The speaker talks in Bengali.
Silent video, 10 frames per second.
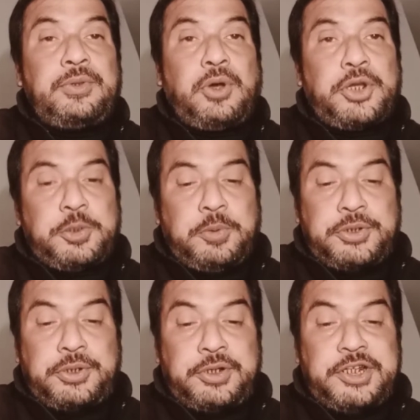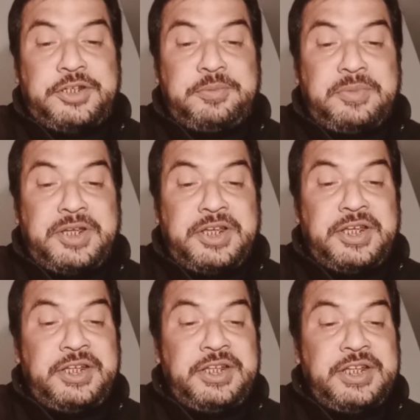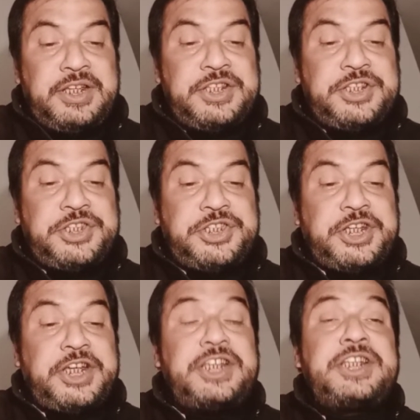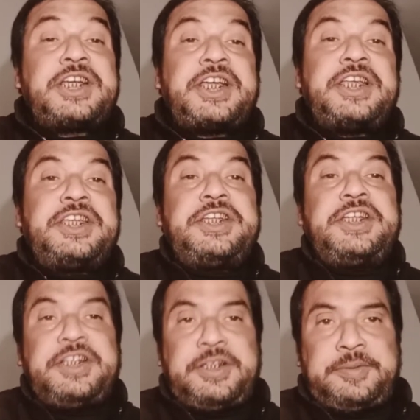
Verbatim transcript: দশ বছরের মেয়ে জেনকে নিয়ে